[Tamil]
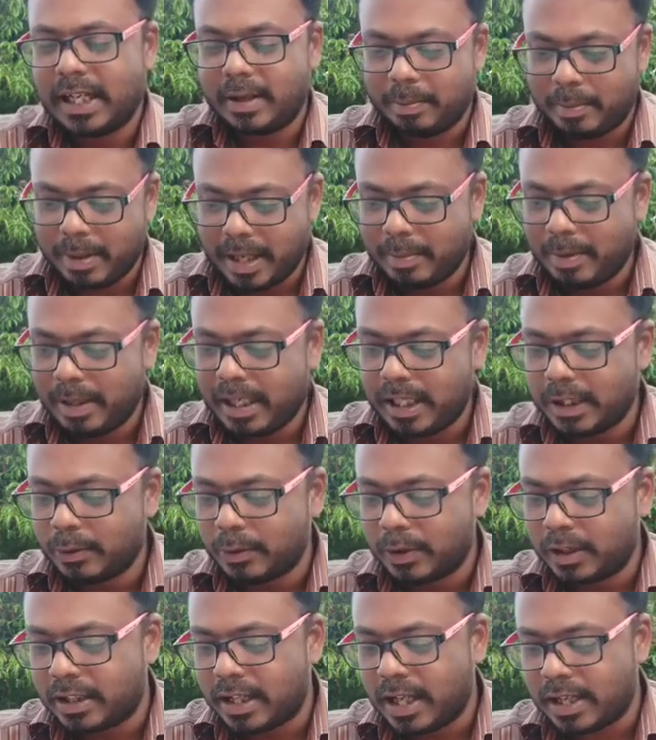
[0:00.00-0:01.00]
நான்
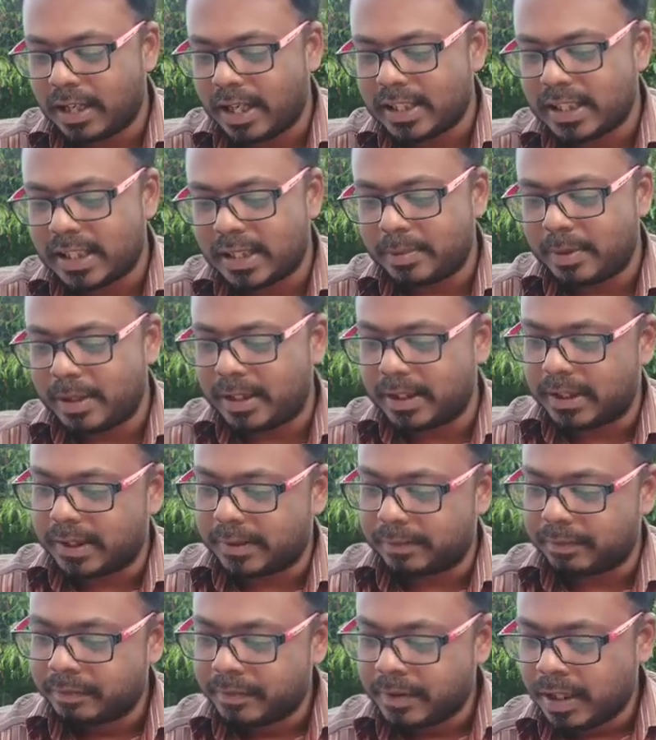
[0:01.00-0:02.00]
பைபிள்லேருந்து உங்களுக்கு நான் காட்டுறேன்
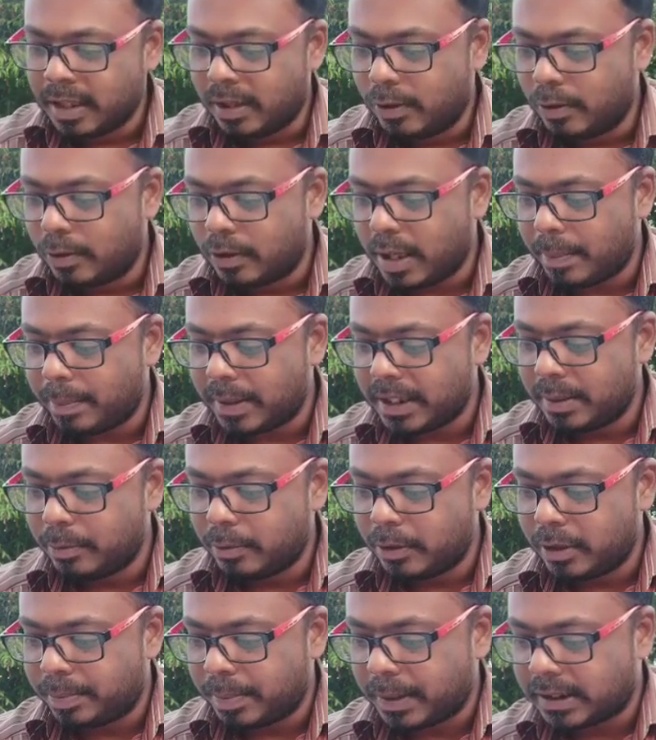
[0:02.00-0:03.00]
பாருங்கள் லூக்கா
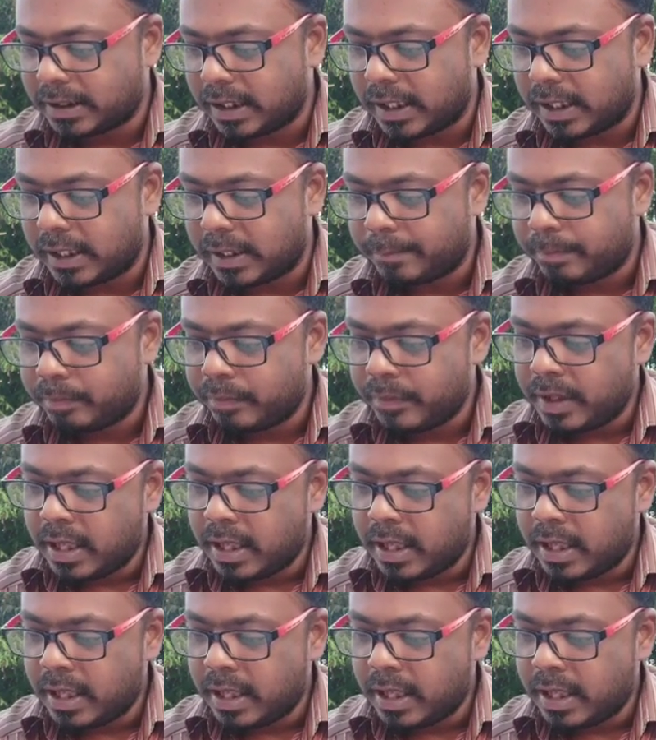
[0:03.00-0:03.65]
பதிமூணு பத்துலேருந்து